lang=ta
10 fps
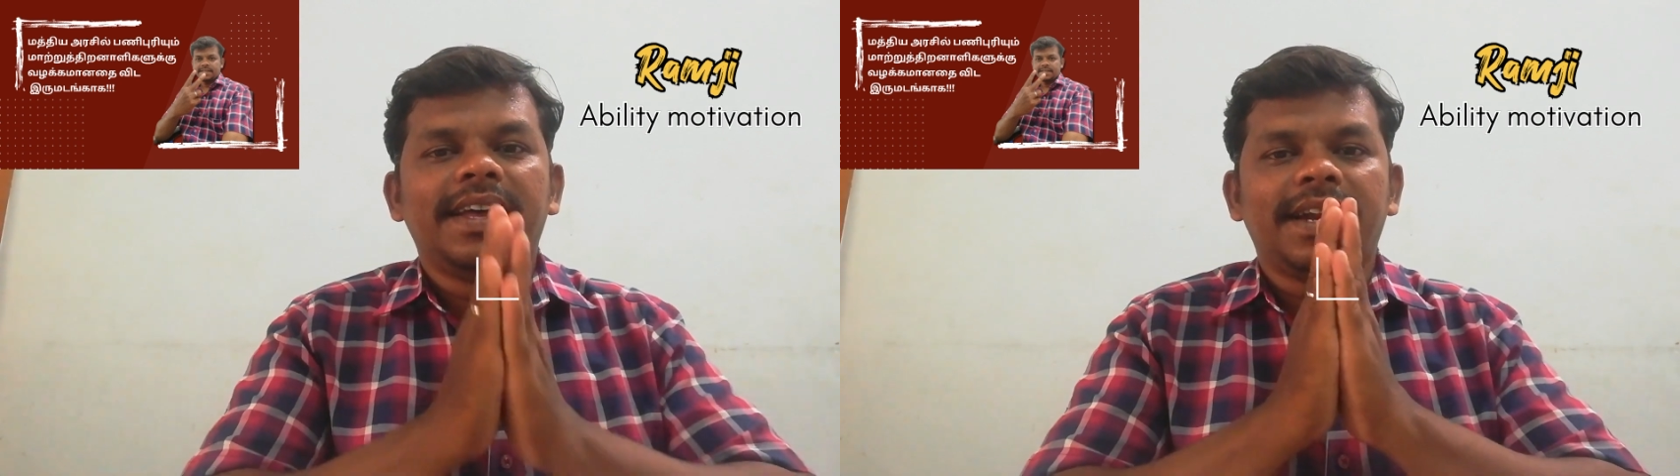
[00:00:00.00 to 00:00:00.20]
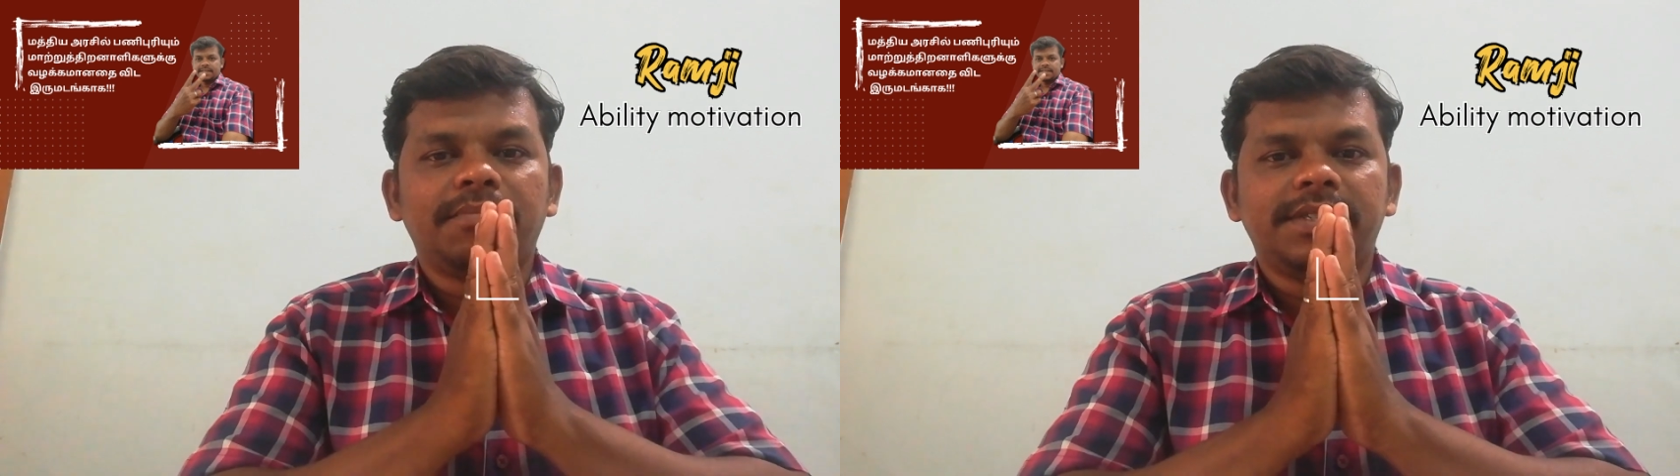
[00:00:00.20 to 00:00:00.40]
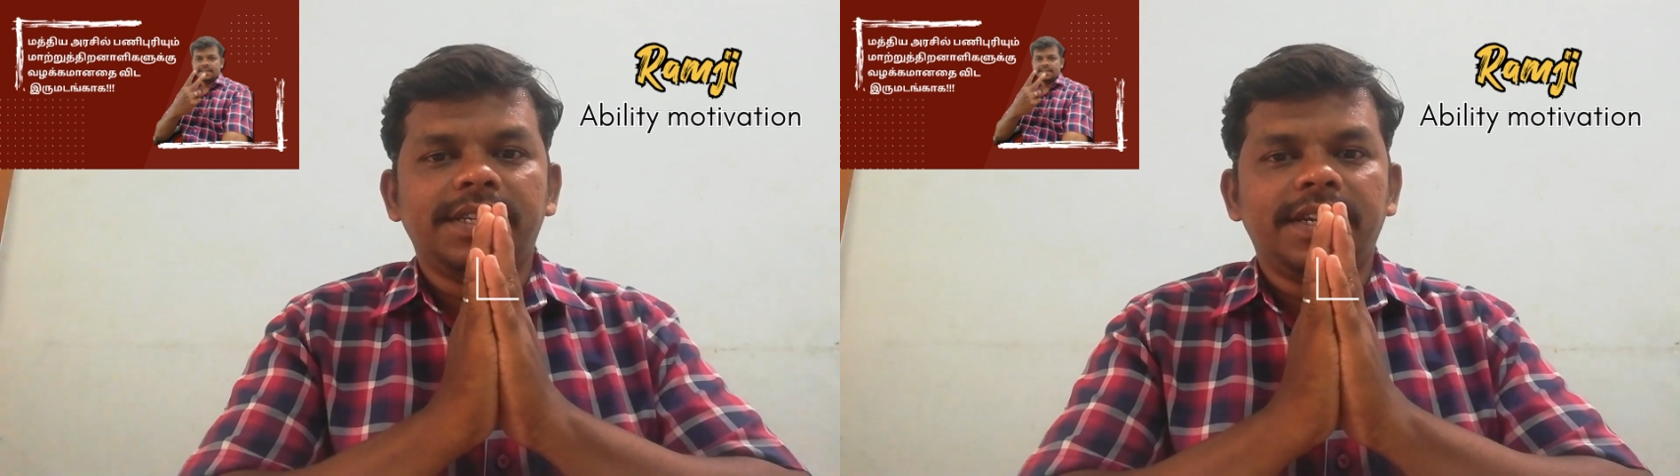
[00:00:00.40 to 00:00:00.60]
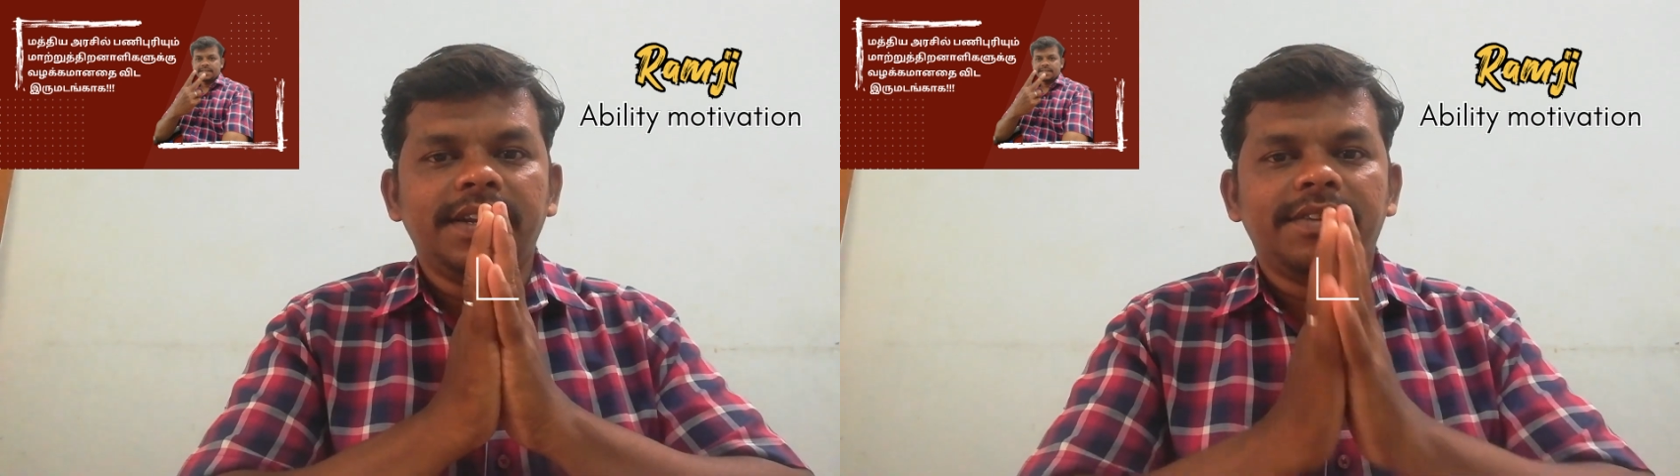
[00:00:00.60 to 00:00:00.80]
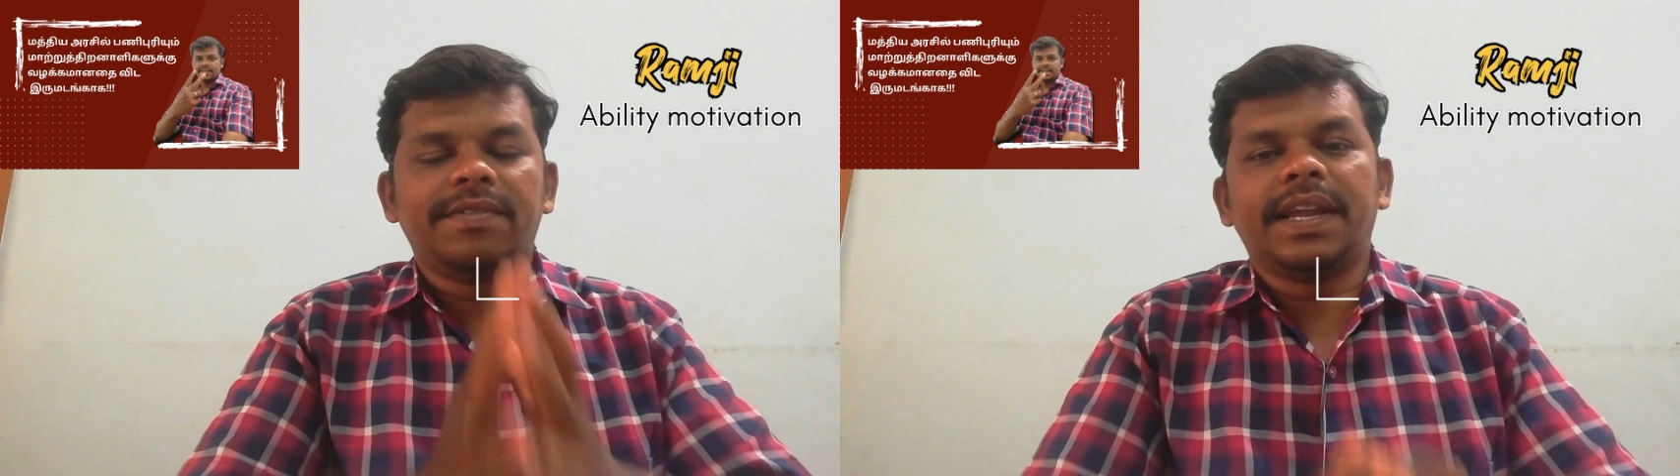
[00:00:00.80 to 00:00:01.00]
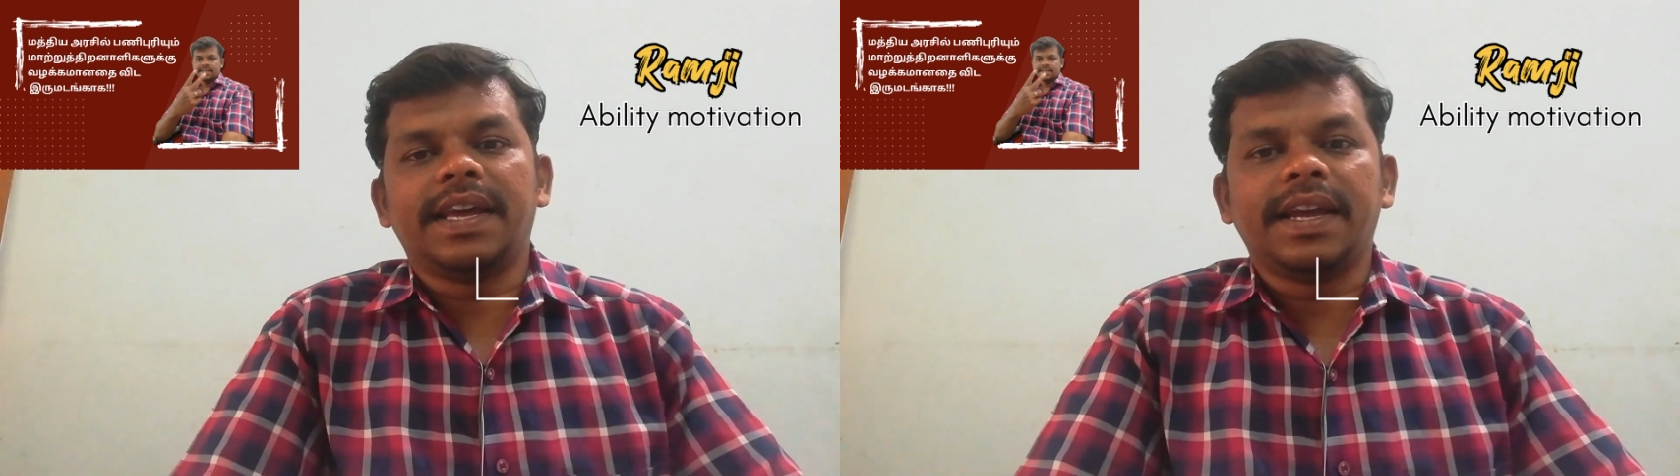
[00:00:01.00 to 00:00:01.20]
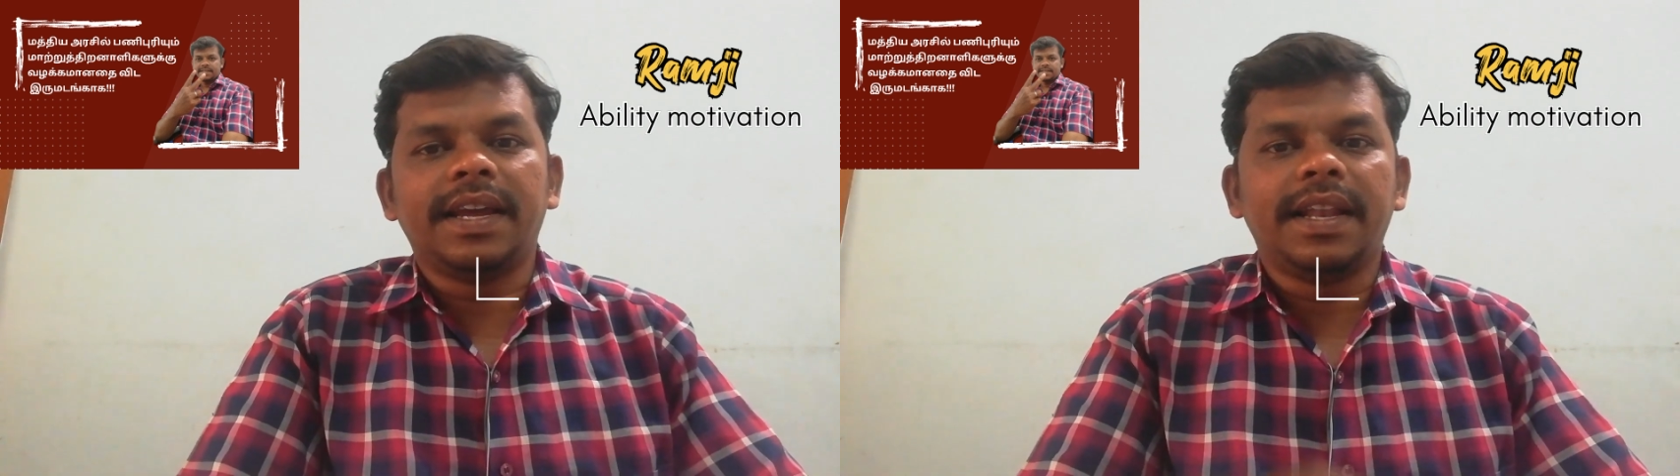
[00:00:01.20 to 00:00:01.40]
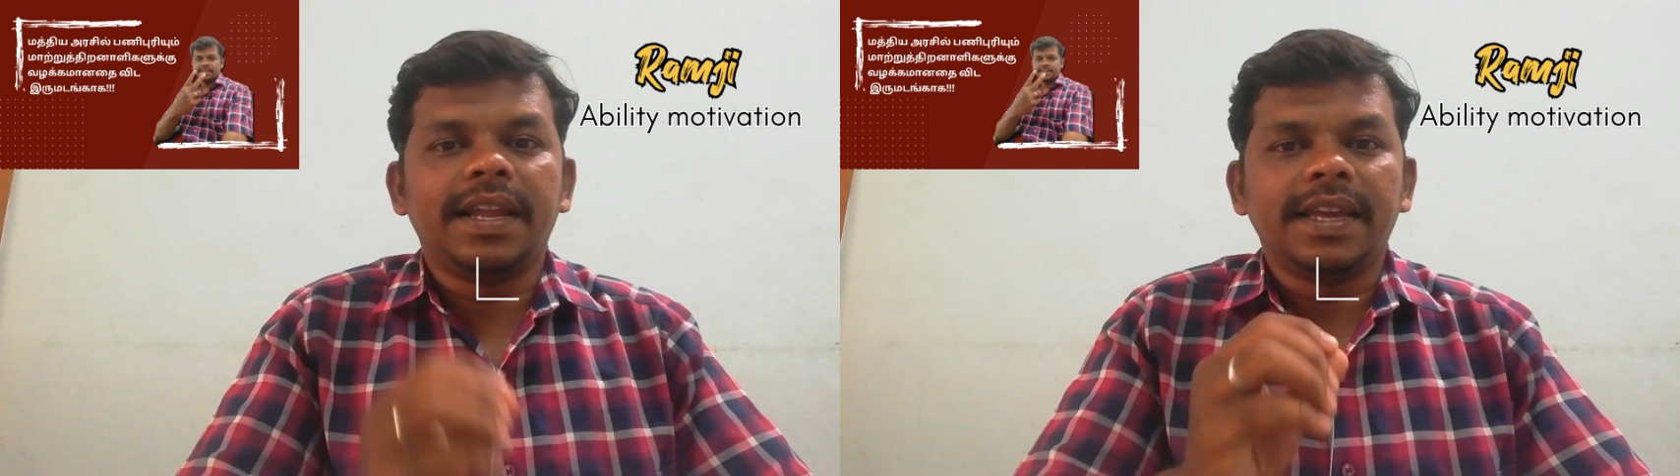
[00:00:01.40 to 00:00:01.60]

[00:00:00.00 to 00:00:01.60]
ராம்ஜியின் வணக்கங்கள்